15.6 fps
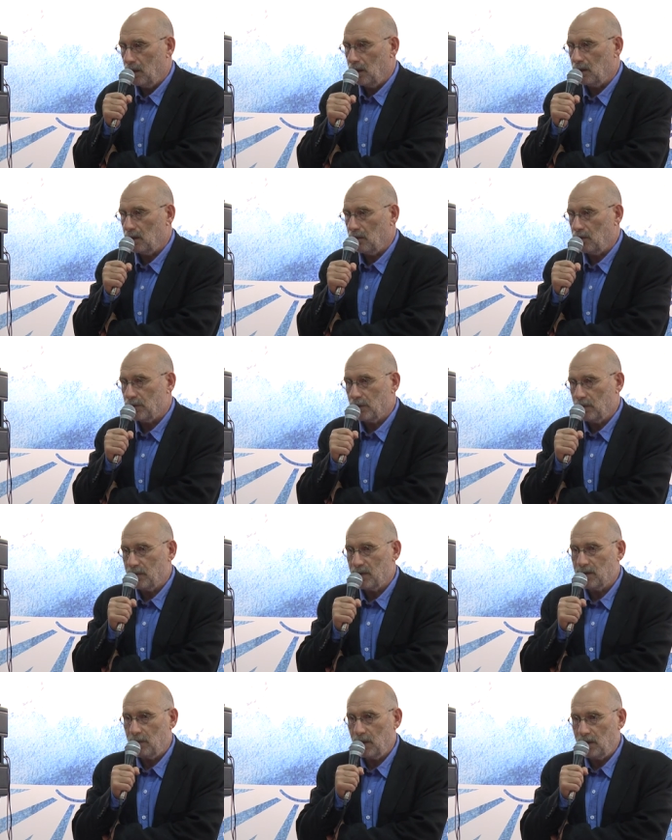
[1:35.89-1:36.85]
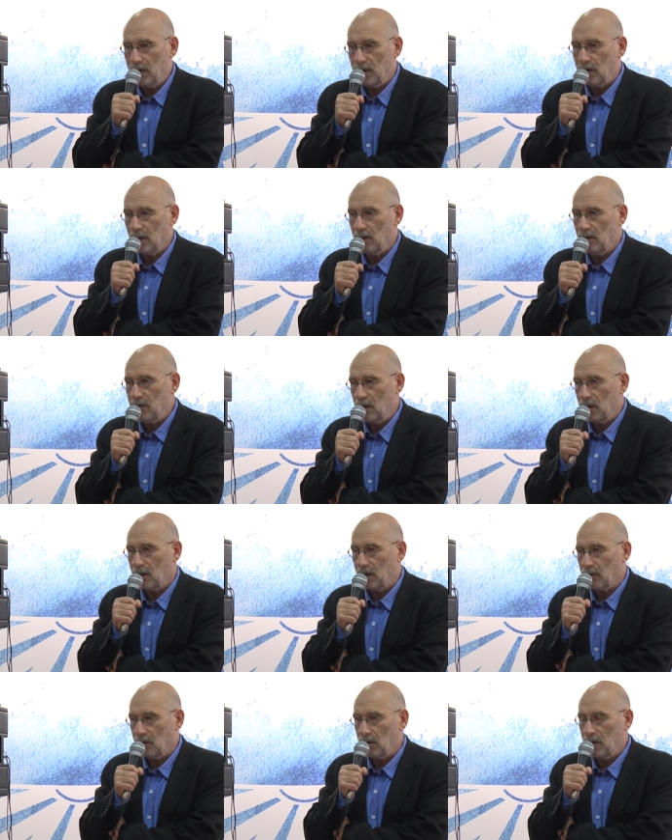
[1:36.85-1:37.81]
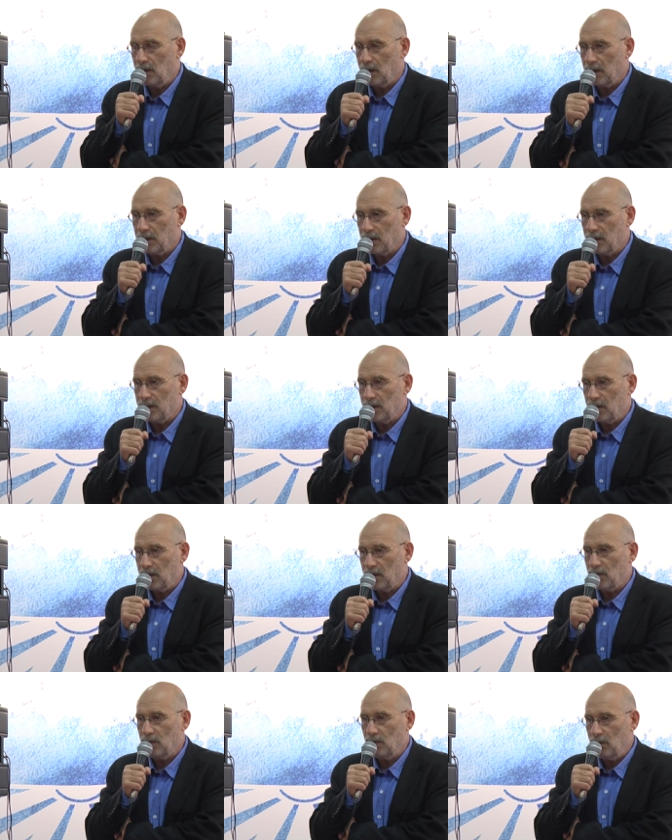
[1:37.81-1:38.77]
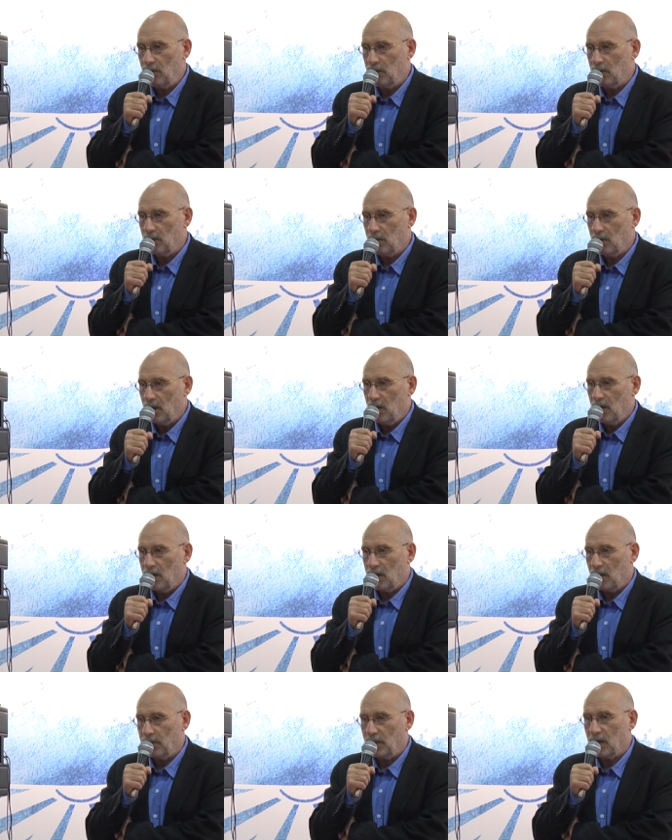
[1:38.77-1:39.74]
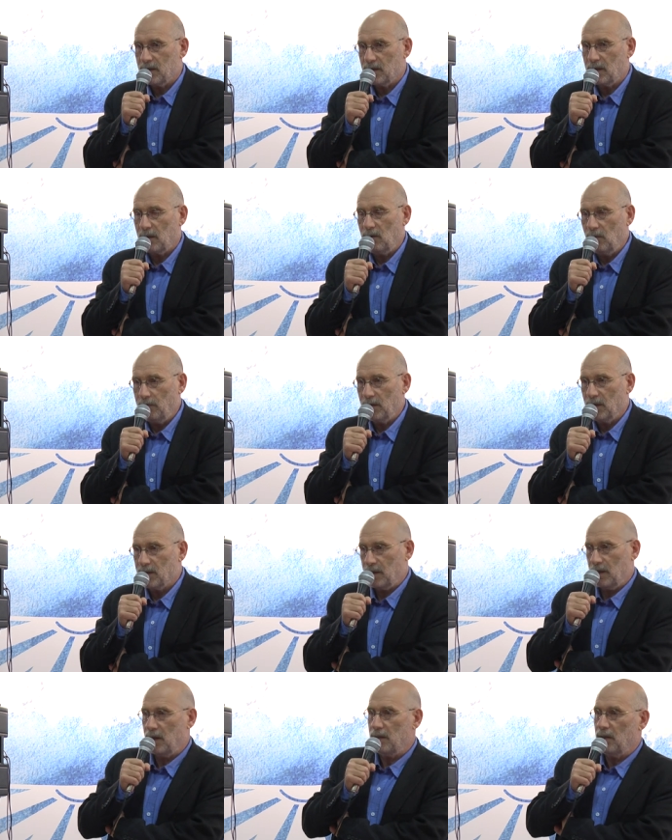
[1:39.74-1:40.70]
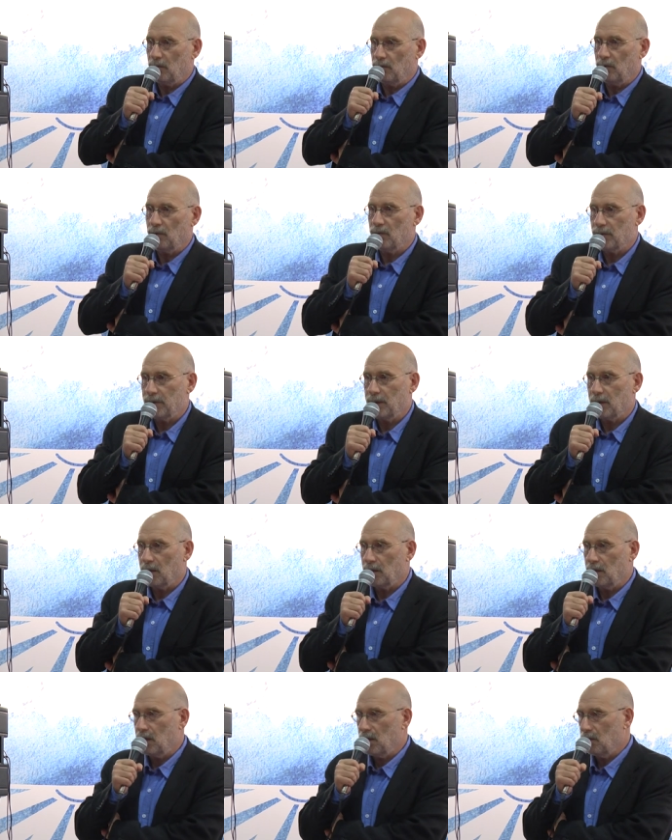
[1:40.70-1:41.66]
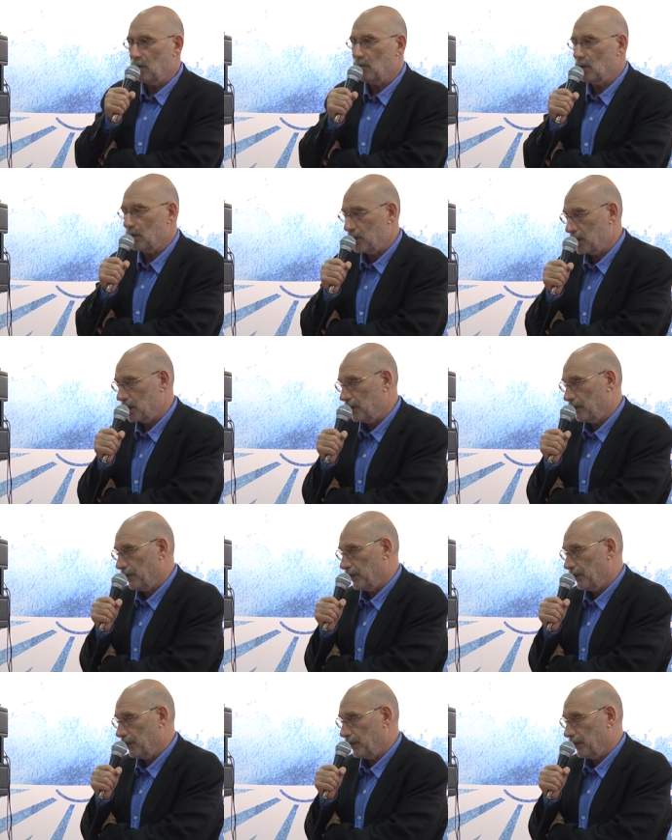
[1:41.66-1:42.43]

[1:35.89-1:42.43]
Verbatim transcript: Для того, чтобы заманить людей, которые не хотят знать историю, капкан захлопнется, и они оттуда уже никогда не выберутся.